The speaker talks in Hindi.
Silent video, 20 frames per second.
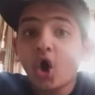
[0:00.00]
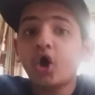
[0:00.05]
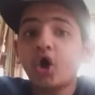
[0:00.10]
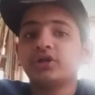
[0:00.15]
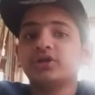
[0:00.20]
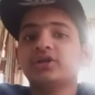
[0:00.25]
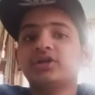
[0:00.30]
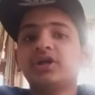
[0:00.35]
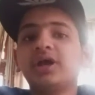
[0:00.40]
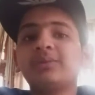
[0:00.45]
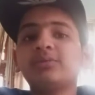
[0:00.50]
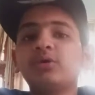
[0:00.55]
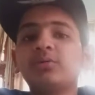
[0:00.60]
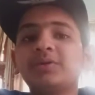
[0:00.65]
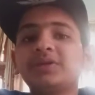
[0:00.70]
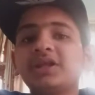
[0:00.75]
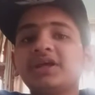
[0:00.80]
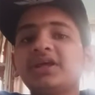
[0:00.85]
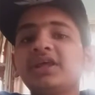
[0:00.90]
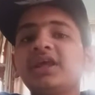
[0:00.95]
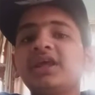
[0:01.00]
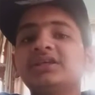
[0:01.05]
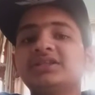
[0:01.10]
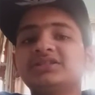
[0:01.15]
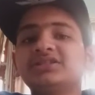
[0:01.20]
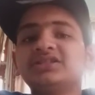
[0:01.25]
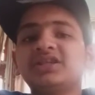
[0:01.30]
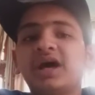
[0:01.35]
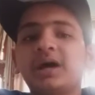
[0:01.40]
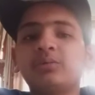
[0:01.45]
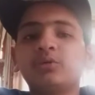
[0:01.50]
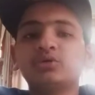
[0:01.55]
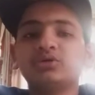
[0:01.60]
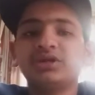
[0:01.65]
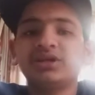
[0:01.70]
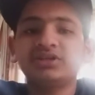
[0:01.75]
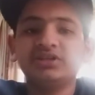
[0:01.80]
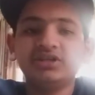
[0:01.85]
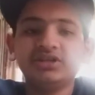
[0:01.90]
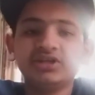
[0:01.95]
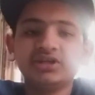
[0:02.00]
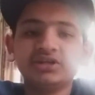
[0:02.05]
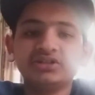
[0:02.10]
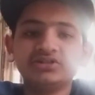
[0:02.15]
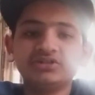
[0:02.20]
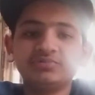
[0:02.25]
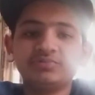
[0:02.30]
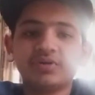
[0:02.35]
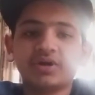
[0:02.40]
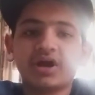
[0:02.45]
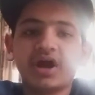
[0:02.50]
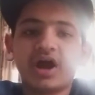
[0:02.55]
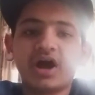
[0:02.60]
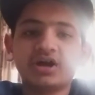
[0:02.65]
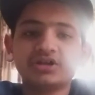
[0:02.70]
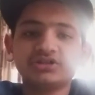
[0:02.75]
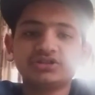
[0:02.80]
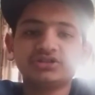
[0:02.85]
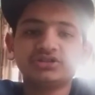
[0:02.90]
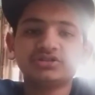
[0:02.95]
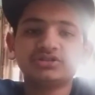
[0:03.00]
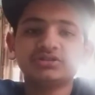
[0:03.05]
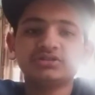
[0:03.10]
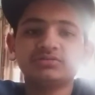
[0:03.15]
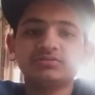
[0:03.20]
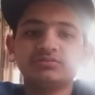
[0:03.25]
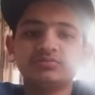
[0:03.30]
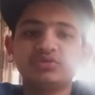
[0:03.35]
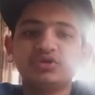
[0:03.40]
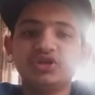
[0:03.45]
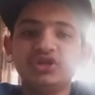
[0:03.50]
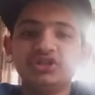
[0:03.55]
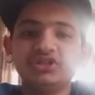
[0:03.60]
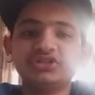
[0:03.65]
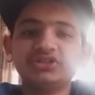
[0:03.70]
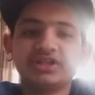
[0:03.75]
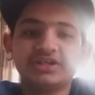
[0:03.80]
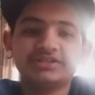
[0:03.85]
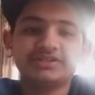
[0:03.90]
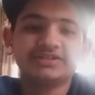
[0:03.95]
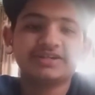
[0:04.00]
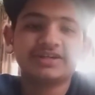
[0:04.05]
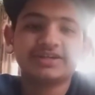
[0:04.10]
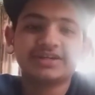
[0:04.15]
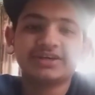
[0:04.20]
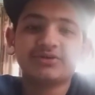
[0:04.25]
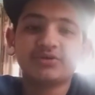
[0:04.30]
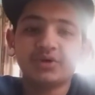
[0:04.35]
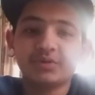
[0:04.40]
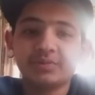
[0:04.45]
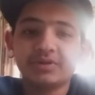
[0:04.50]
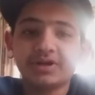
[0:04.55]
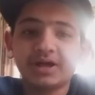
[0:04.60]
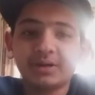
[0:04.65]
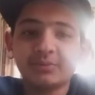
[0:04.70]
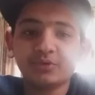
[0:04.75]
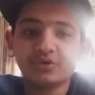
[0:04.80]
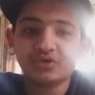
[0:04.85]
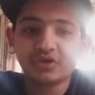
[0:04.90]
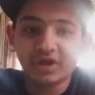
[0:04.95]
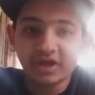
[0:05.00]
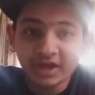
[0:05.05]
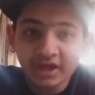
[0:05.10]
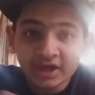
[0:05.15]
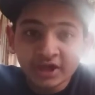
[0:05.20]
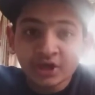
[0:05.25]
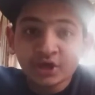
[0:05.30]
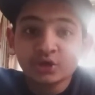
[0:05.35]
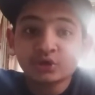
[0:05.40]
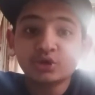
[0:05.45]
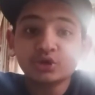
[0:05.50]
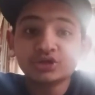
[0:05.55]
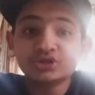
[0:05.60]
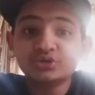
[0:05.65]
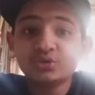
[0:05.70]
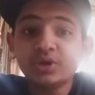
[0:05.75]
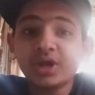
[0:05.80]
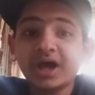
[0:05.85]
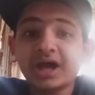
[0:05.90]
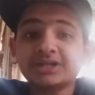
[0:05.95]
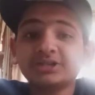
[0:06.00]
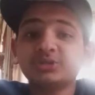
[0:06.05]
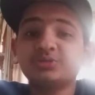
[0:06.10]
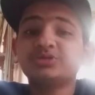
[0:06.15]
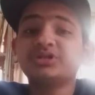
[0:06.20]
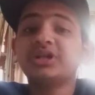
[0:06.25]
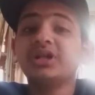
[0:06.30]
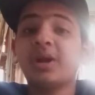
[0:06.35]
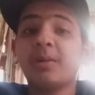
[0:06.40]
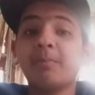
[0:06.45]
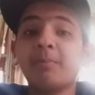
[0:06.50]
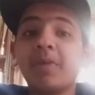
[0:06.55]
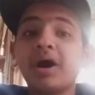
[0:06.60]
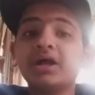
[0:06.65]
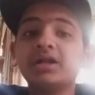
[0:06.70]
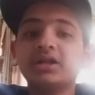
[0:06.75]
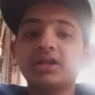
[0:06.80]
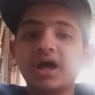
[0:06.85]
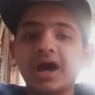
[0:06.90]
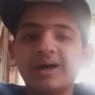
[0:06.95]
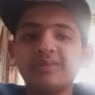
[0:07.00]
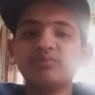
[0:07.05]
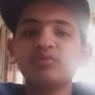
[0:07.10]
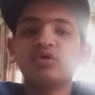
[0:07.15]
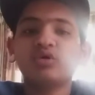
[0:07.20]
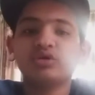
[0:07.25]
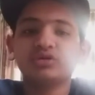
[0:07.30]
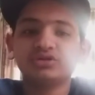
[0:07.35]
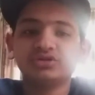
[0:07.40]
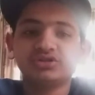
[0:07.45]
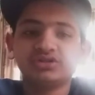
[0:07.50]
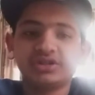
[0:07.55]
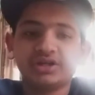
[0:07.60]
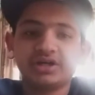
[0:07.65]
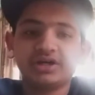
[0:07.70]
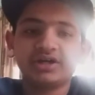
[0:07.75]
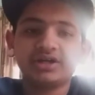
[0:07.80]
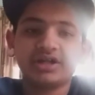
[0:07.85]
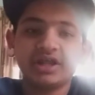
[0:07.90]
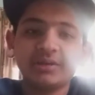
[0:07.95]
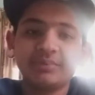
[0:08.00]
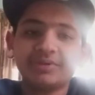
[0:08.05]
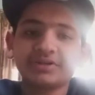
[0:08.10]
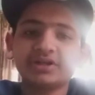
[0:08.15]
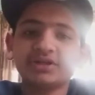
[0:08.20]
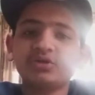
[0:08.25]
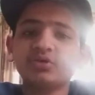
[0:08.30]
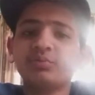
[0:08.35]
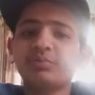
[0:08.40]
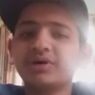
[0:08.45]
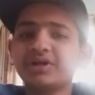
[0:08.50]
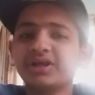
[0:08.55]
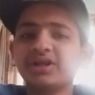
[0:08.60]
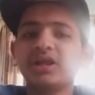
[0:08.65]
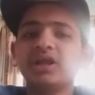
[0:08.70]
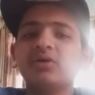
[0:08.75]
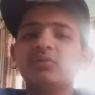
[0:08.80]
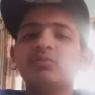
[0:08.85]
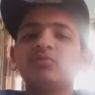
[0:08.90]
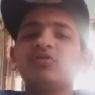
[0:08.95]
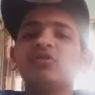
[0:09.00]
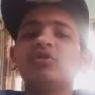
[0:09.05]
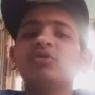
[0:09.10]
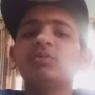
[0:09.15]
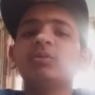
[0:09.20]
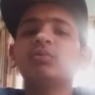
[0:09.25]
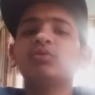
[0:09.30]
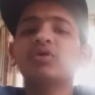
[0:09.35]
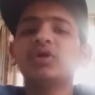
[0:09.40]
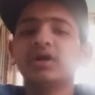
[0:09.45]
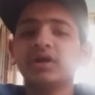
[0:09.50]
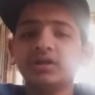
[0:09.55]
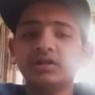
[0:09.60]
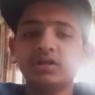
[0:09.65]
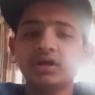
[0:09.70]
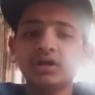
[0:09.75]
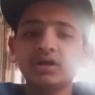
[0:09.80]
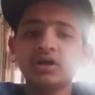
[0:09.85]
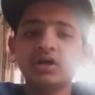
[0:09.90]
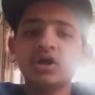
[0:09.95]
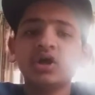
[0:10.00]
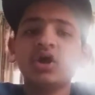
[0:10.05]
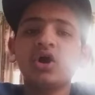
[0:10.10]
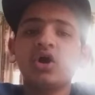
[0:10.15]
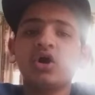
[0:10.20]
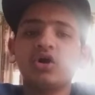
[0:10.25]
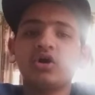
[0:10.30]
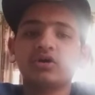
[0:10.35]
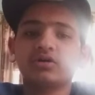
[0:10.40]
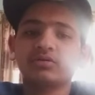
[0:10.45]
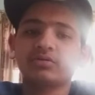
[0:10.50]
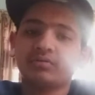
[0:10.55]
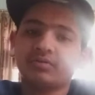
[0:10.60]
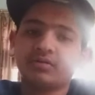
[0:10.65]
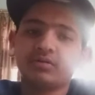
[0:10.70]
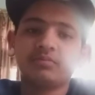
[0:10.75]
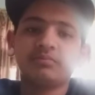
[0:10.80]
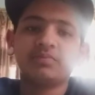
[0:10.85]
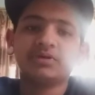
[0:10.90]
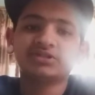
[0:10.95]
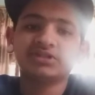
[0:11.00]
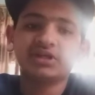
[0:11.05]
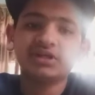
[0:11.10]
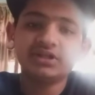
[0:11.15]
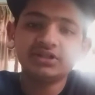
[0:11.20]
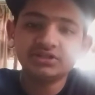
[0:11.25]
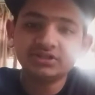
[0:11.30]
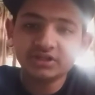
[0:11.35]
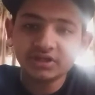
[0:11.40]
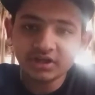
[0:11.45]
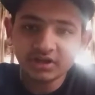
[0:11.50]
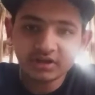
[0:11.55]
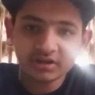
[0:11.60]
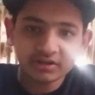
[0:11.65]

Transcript: और क्या आपको पता है कि जैसे नाम होता है धीरज प्रकाश मुनीश ऐसे करके कोई भी नाम होता है तो इस दुनिया का सबसे लंबा नाम कौन सा है अगर नहीं पता तो बने रहिए वीडियो में पूरी एंड तक और मज़ा लीजिए